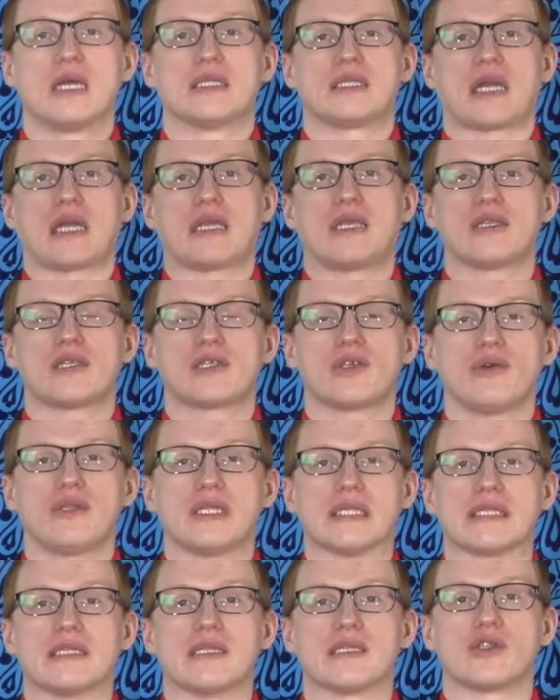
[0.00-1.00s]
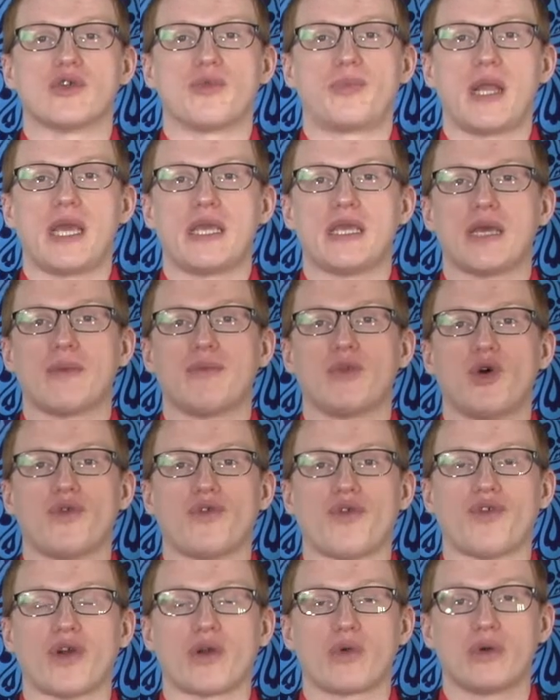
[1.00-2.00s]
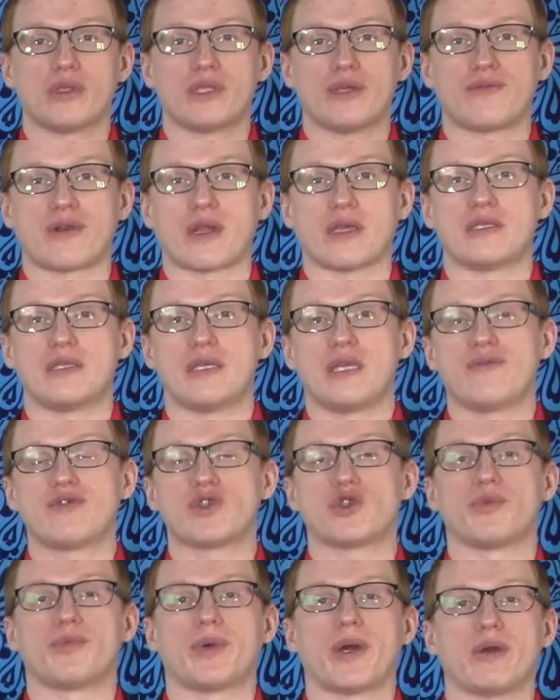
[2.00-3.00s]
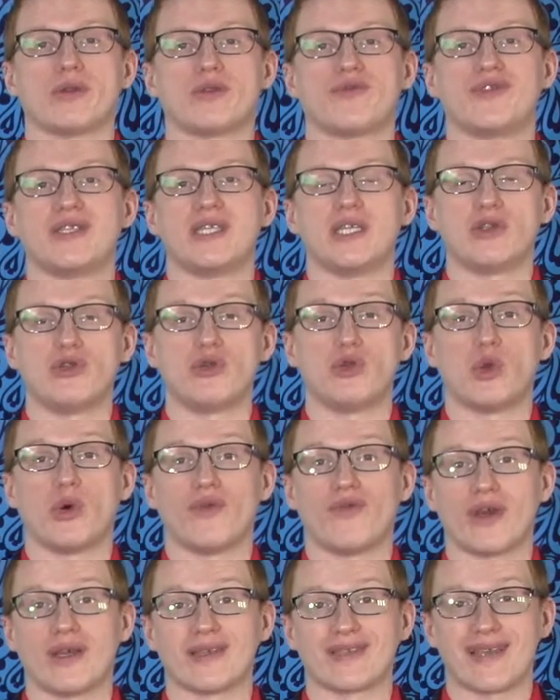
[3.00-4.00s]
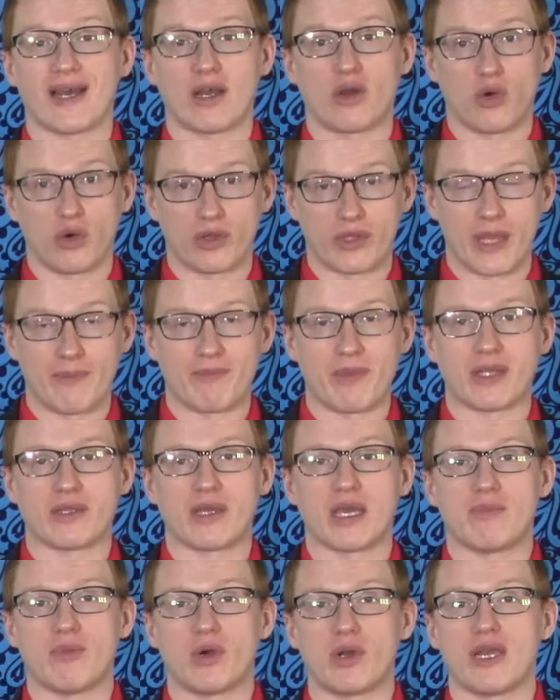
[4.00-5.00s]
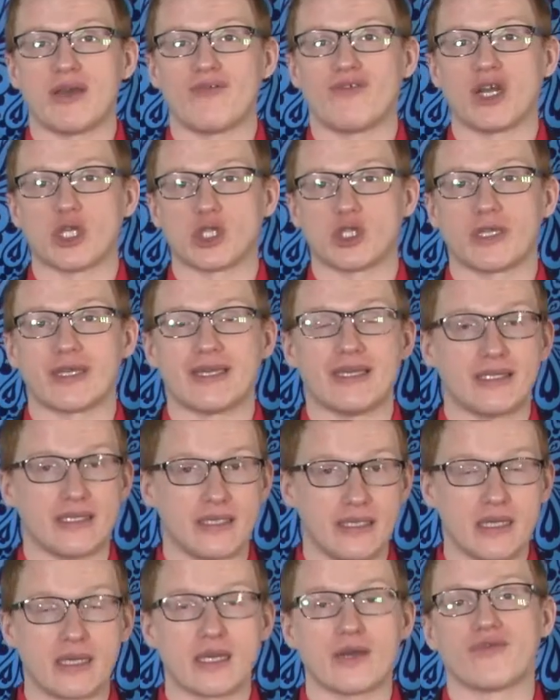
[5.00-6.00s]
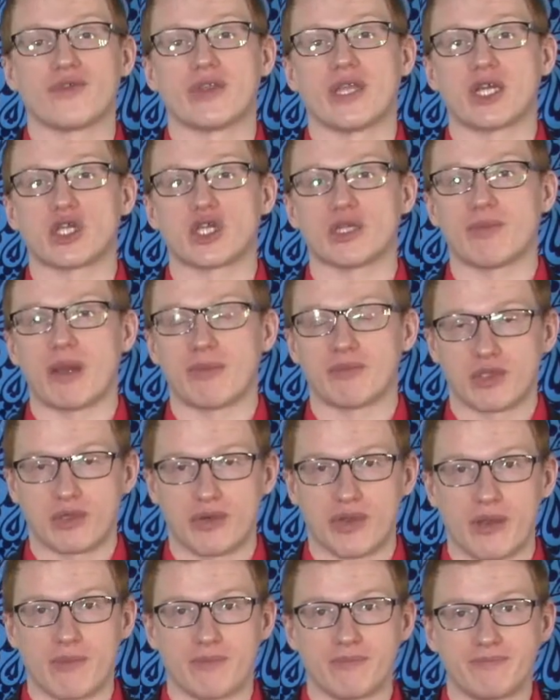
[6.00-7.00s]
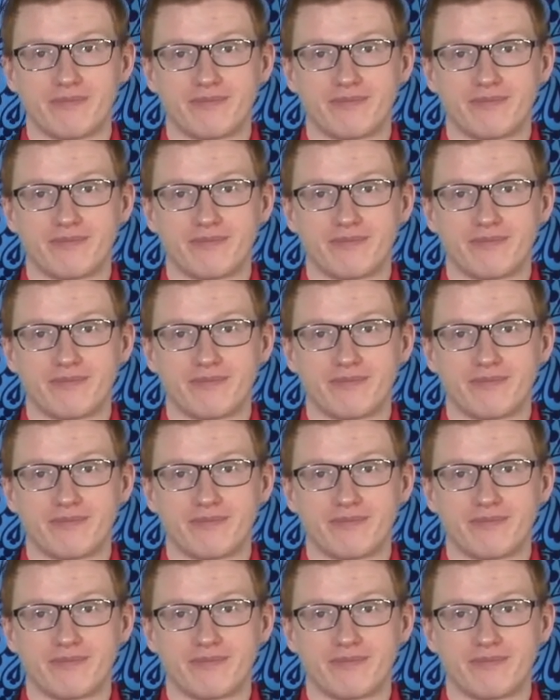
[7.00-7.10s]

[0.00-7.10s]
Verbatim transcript: Традиционно с наступлением Нового года в России вступают в силу новые законы, а наиболее важных из них в нашем обзоре.